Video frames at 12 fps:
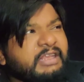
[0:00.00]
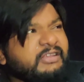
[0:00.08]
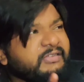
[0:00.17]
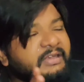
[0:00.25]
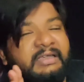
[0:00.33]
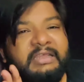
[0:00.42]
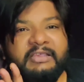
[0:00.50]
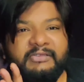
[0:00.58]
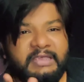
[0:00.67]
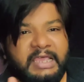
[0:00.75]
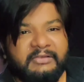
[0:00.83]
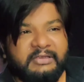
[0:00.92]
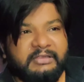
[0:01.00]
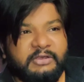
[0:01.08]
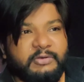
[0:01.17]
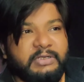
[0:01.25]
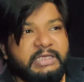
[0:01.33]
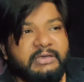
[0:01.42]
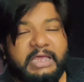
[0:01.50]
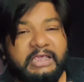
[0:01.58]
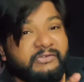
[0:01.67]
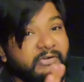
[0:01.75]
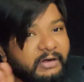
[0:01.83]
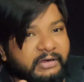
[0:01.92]
डिसेंट टेस्ट कह सकते हो लेकिन
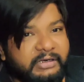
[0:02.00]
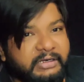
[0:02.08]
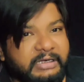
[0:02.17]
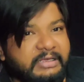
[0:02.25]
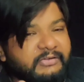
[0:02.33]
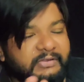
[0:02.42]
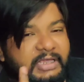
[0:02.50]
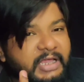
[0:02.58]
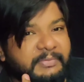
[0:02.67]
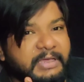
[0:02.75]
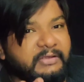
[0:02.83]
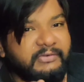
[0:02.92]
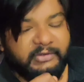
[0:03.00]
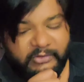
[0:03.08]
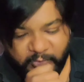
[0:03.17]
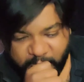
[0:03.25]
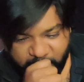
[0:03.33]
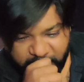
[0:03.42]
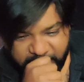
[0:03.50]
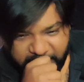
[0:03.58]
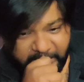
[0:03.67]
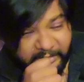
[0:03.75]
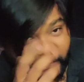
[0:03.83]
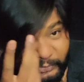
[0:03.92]
एक्स्ट्रा ऑर्डनरी टेस्ट नहीं आप कह सकते
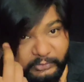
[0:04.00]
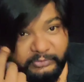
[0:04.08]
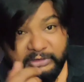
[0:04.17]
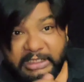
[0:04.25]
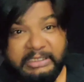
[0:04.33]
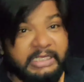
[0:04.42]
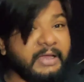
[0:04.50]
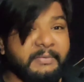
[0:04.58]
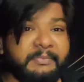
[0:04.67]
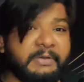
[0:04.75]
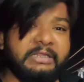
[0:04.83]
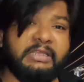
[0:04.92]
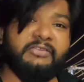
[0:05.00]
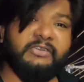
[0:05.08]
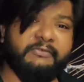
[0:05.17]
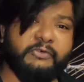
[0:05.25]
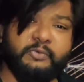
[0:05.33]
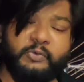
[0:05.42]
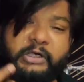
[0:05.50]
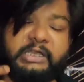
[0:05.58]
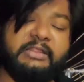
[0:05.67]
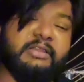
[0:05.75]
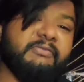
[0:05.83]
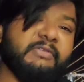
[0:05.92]
तो चलते हैं आप अपने तीसरे फूड
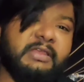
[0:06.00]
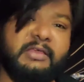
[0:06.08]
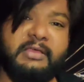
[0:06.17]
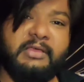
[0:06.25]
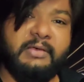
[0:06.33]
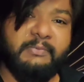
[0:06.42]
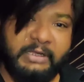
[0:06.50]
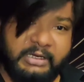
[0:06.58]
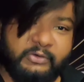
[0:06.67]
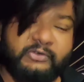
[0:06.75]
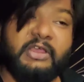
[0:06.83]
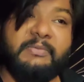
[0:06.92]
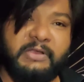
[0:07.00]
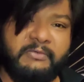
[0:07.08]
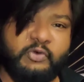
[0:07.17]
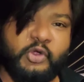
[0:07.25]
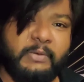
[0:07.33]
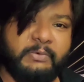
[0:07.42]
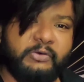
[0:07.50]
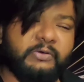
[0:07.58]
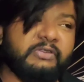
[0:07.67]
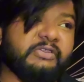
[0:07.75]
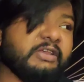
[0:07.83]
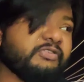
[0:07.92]
पॉइंट की तरफ फिर उसका भी रिव्यू आप
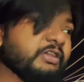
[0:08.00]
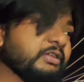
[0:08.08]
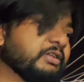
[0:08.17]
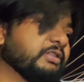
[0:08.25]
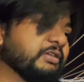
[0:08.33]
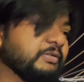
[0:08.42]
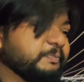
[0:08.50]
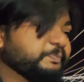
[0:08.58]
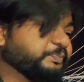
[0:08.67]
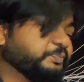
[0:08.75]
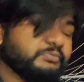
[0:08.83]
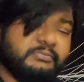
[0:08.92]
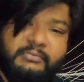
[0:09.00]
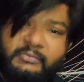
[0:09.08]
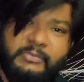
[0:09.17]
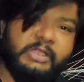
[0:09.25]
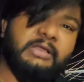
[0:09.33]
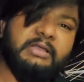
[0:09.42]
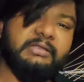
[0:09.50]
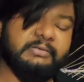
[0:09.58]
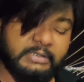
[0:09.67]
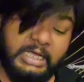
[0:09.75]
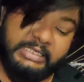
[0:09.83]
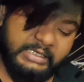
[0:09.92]
लोगों के साथ शेयर करते
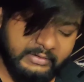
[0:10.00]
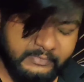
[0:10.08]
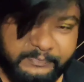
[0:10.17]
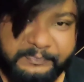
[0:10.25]
हैं आ जाए